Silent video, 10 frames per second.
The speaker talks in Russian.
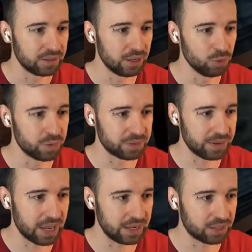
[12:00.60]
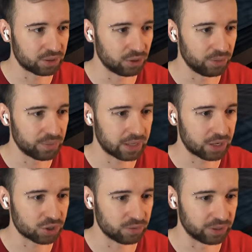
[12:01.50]
Не любит меня никто.
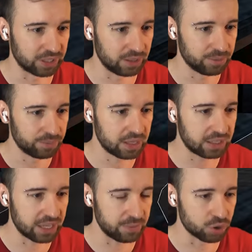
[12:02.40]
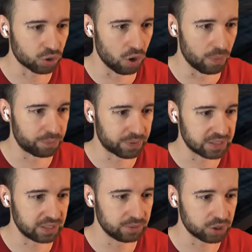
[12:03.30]
Хорошо, вот они. Я кидаю мишку. Оп,
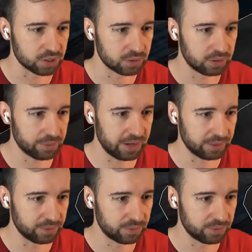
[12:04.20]
прости, сейчас. Так, блин.